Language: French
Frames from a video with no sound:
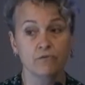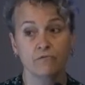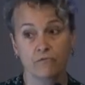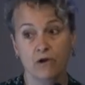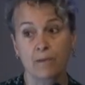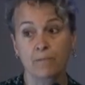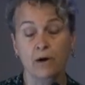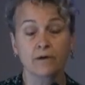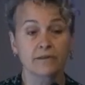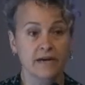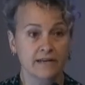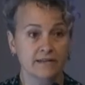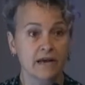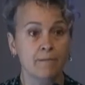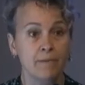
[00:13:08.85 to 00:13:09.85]
Il faut apprendre
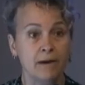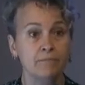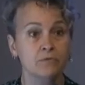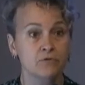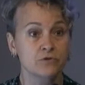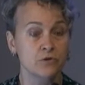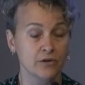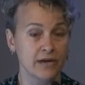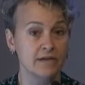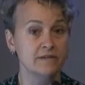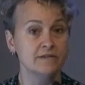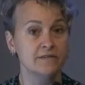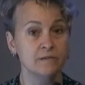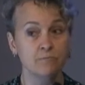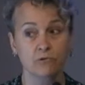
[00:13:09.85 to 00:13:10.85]
à être capable de
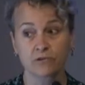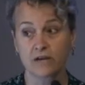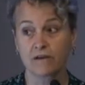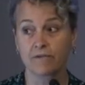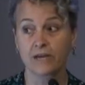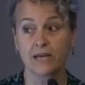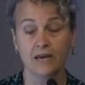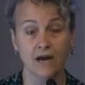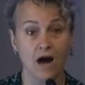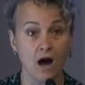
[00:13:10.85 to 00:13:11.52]
s'organiser pour travailler